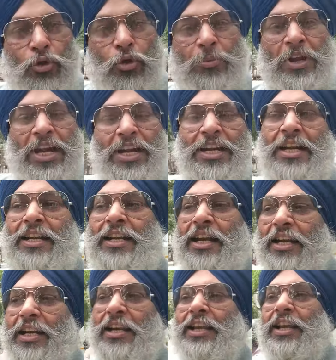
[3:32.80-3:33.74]
वो भी एडिट
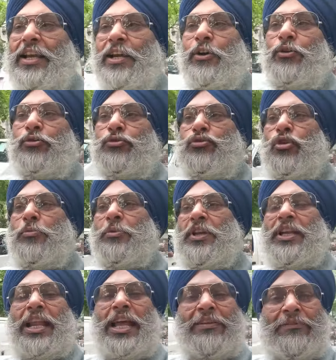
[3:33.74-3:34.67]
करनी है और उसको
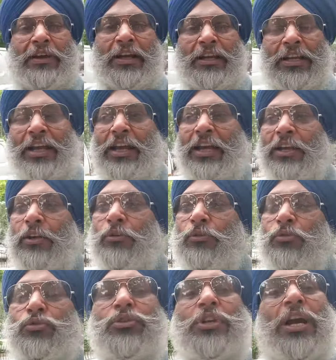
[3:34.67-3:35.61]
भी लाइव करना है
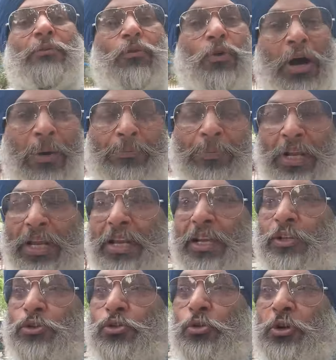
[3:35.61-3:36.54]
उसका वो आपने
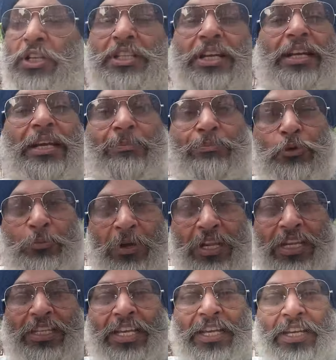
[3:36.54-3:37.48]
छोटा सा क्लिप तो
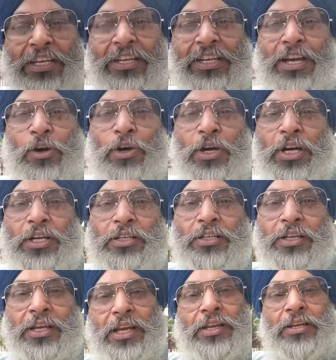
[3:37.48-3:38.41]
पहले देख ही लिया होगा
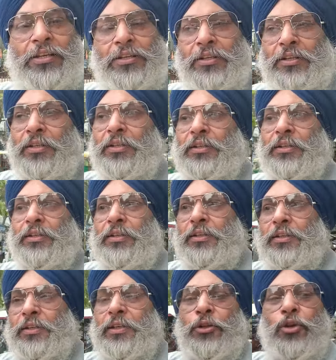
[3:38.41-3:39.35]
ठीक
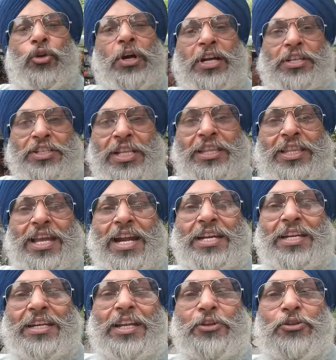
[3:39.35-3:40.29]
है तो घर चलते हैं
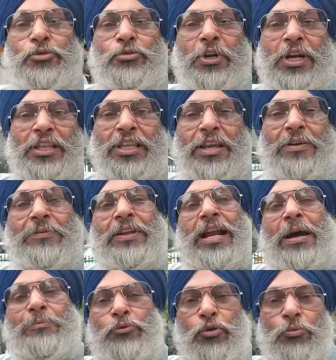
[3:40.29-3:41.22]
एडिटिंग शुरू करते हैं
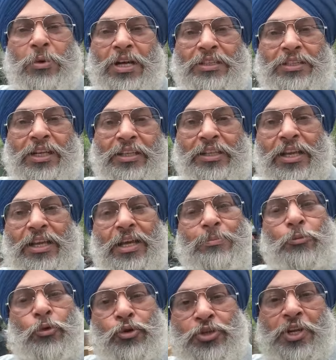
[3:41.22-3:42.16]
फिर आपको बात करते हैं
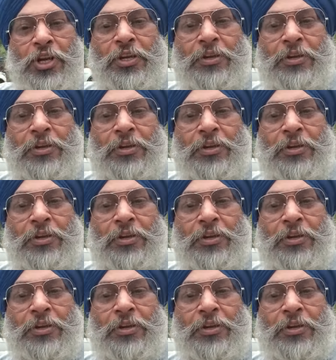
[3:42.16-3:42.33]
घर पहुँच